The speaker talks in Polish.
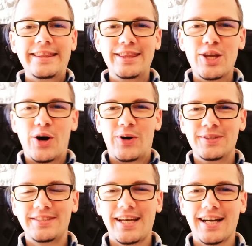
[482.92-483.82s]
No,
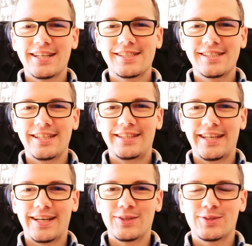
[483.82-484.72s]
także
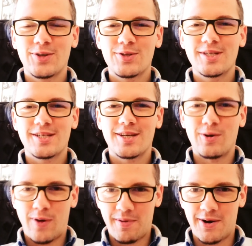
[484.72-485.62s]
tego.
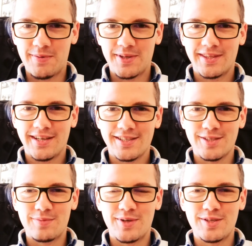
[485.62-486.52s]
Troszeczkę kłamałem jednak,
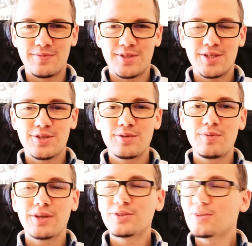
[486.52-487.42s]
że nie będzie wycieczki,
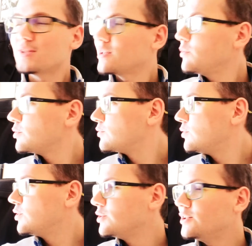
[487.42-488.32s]
bo jak się okazało po
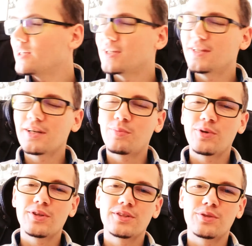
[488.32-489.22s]
dwóch godzinach jednak
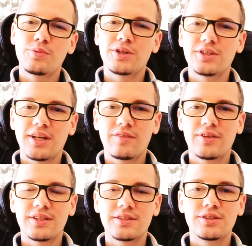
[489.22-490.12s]
pogoda zrobiła się tak
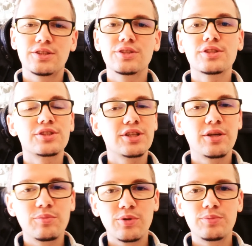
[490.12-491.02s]
fantastyczna, że
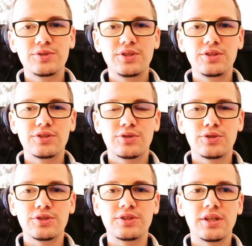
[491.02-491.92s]
grzechem byłoby z niej nie
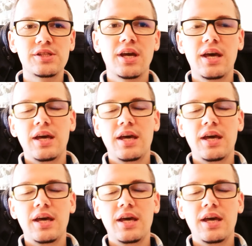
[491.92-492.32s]
skorzystać.